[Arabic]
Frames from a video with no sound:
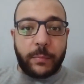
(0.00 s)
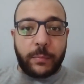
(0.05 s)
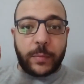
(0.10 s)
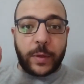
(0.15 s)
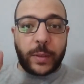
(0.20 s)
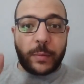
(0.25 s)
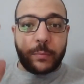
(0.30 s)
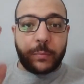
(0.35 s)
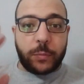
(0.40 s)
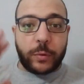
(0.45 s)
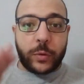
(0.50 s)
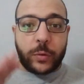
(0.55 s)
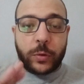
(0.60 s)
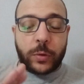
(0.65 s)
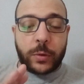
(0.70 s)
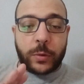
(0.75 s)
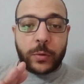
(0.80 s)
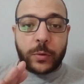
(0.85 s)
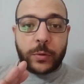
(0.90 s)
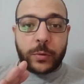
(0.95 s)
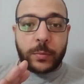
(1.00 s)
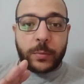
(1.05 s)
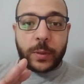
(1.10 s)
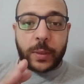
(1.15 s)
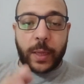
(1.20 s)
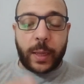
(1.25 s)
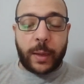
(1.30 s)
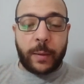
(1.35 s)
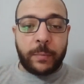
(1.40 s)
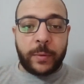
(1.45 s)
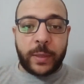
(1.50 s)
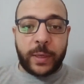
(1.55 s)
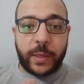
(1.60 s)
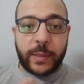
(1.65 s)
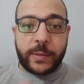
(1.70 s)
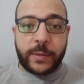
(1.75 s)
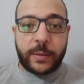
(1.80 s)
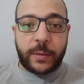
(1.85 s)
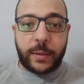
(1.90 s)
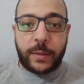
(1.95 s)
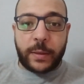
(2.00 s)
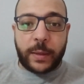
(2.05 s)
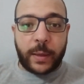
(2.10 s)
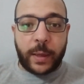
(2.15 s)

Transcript: من بطوله السوبر يا كابتن حسين انت